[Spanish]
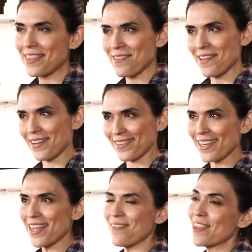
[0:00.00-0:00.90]

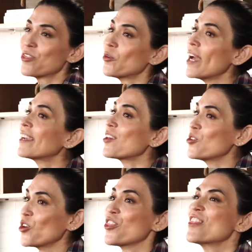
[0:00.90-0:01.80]
divertida aventura que
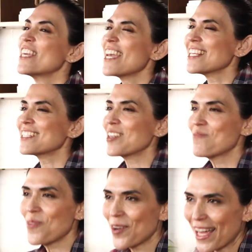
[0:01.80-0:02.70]
duró 10
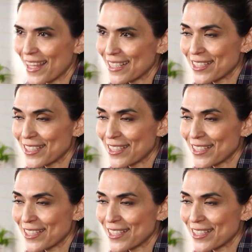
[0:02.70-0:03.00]
temporadas.